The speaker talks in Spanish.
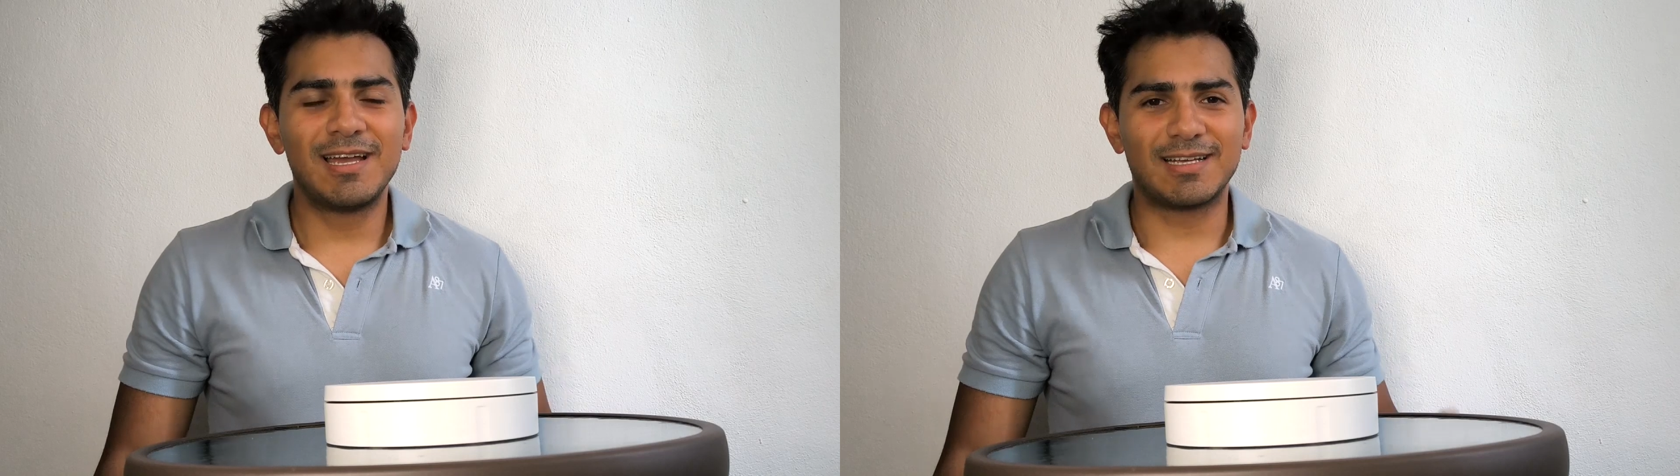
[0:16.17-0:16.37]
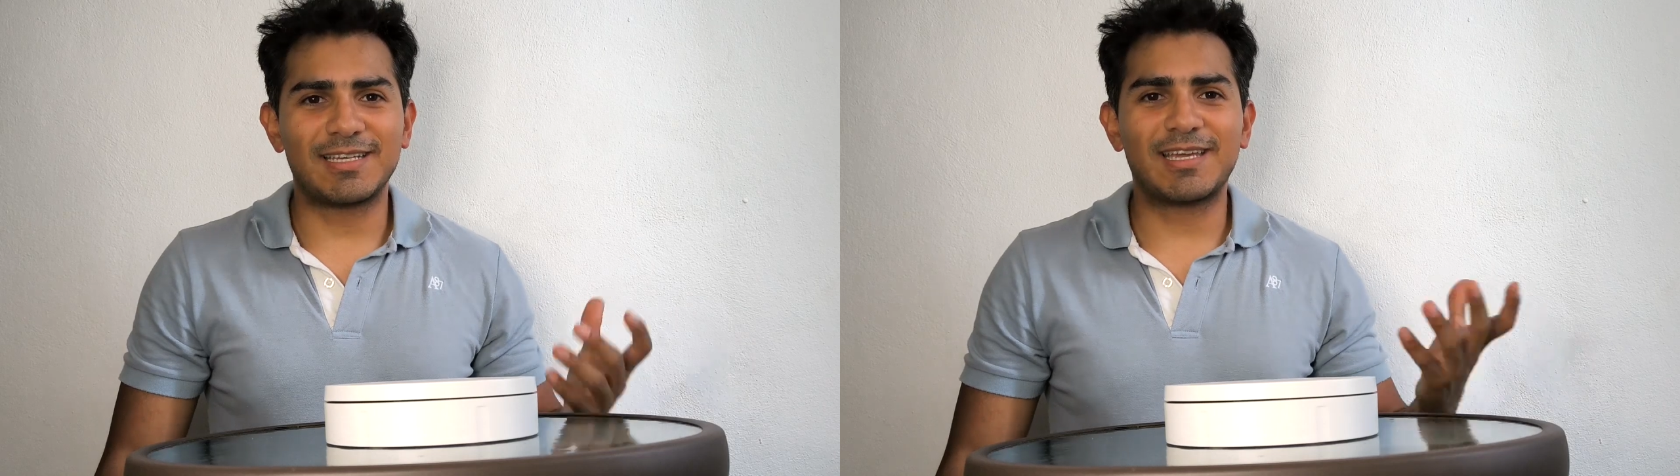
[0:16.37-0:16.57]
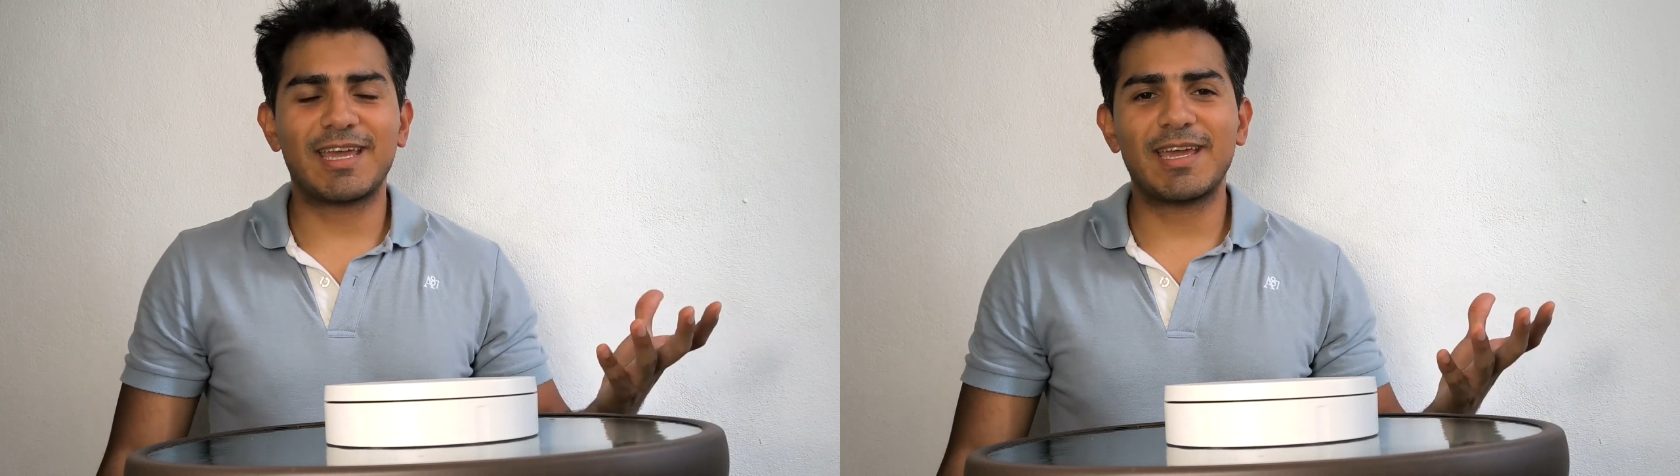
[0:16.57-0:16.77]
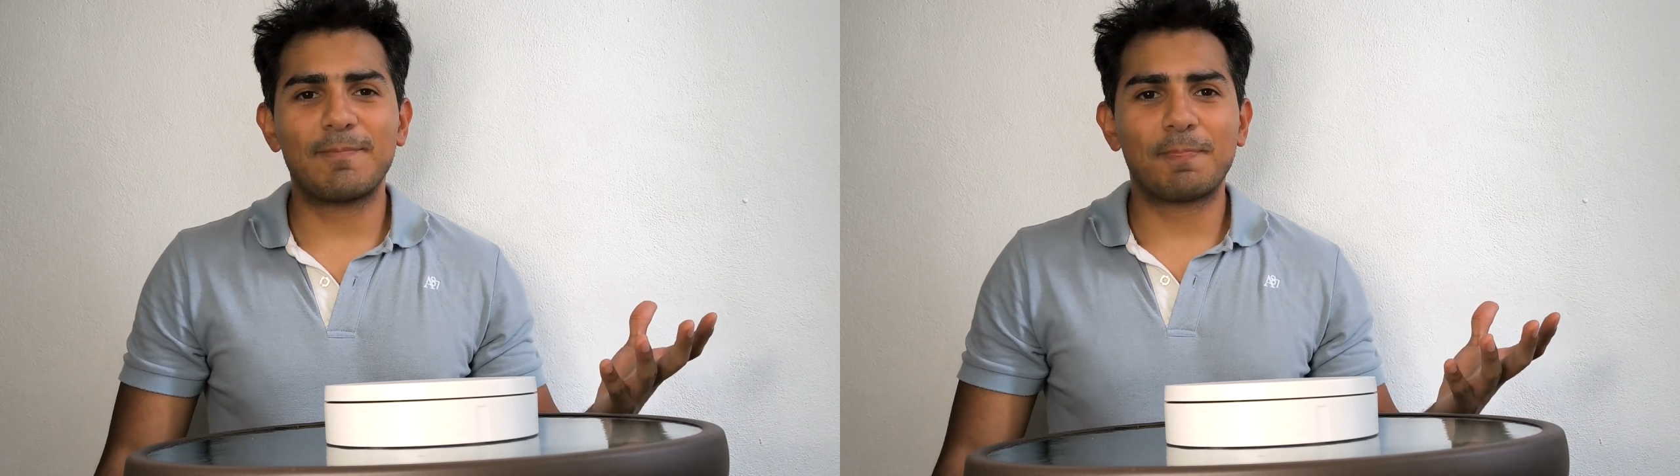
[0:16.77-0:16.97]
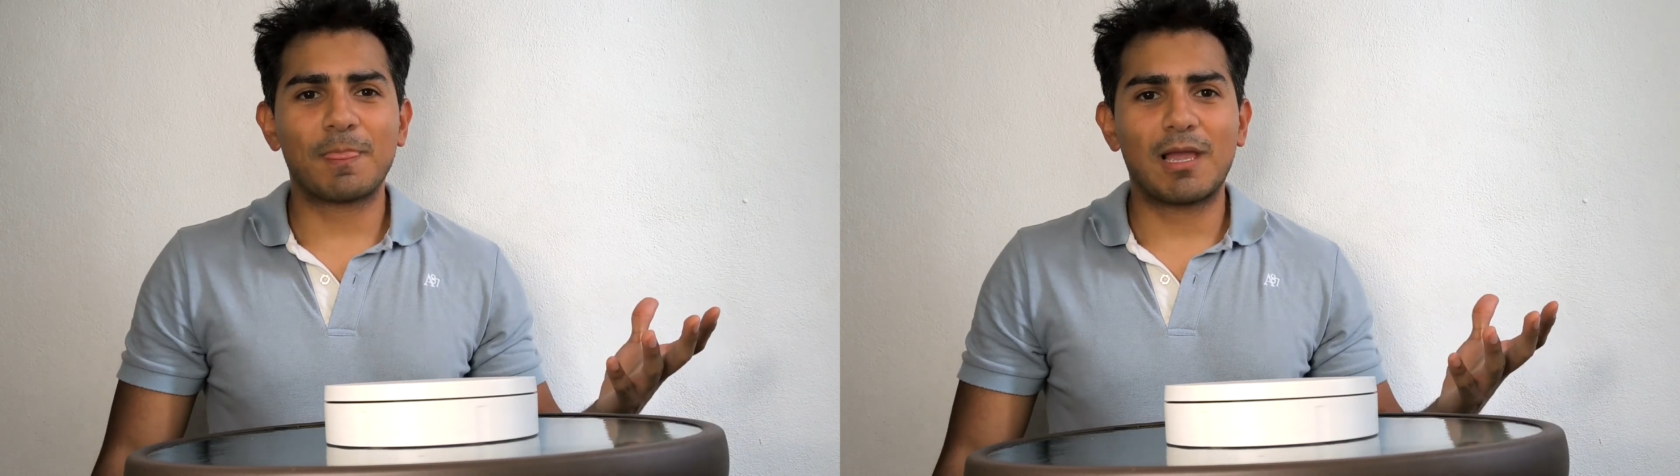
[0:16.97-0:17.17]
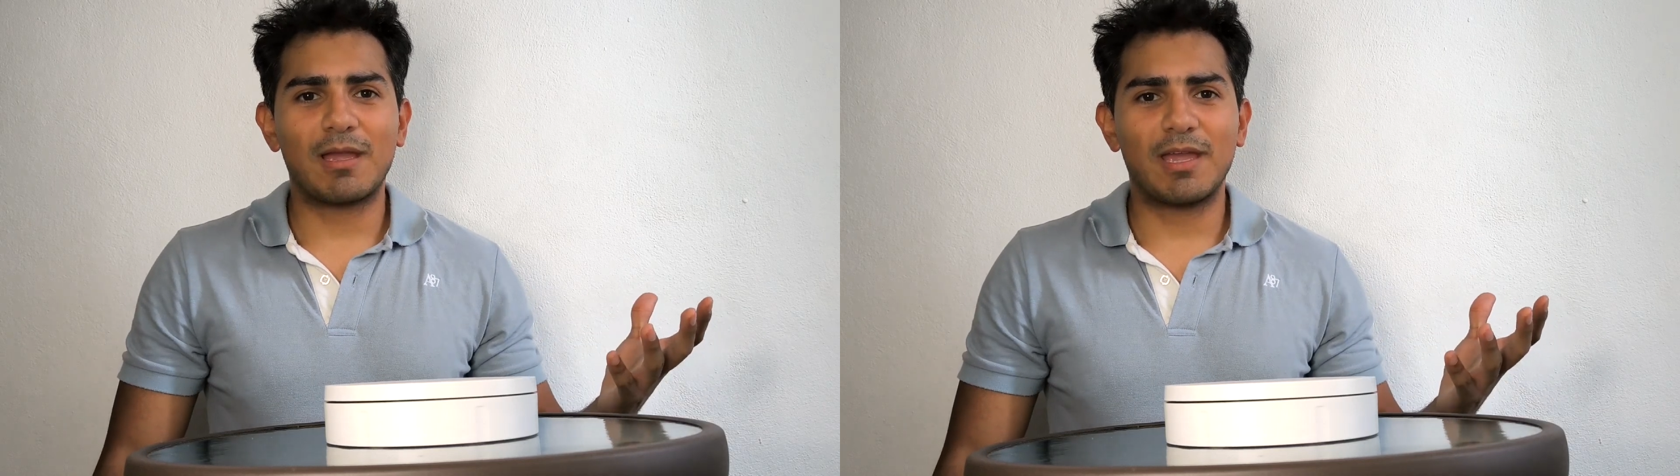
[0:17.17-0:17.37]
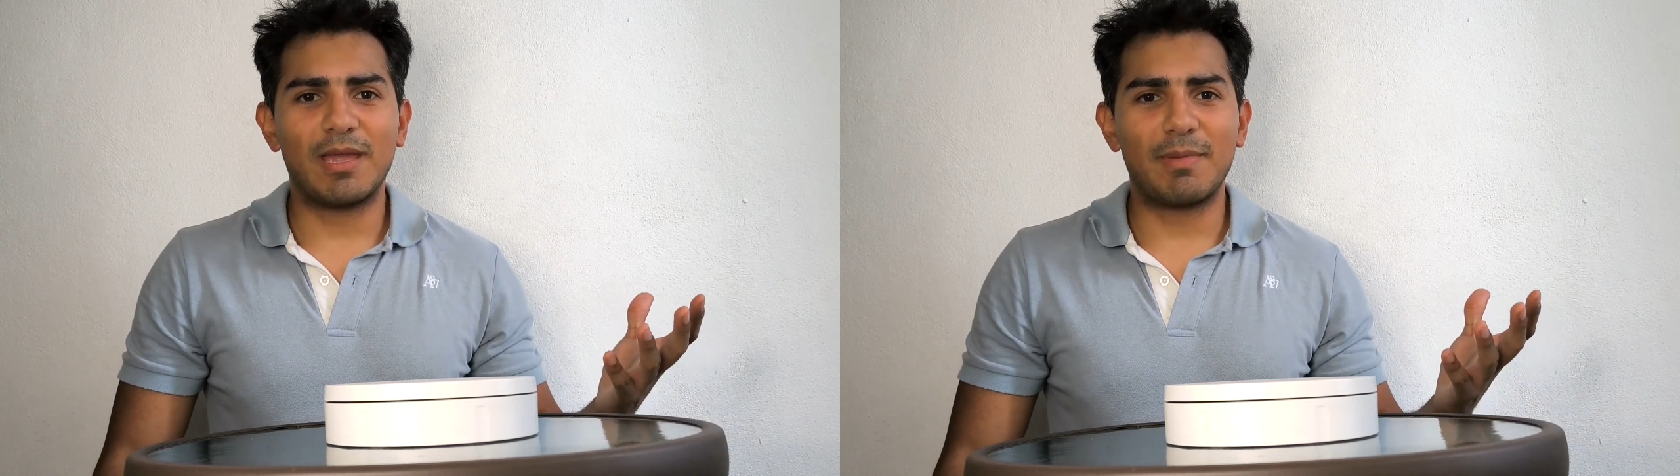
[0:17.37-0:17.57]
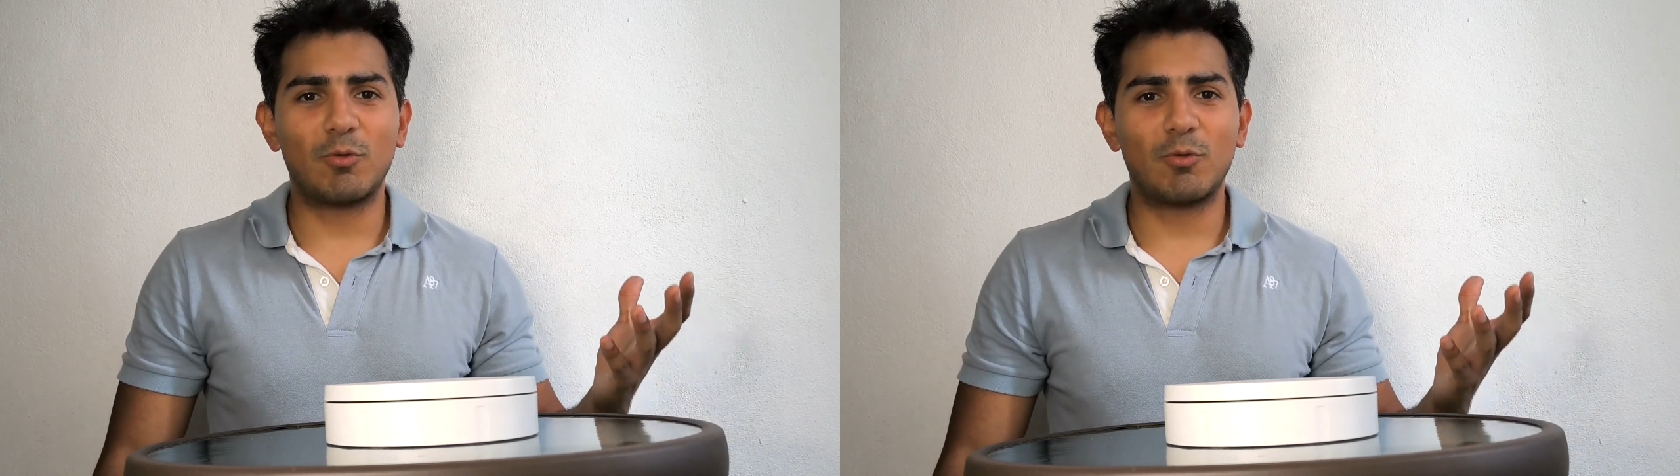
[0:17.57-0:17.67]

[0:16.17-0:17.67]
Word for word: Así que eh,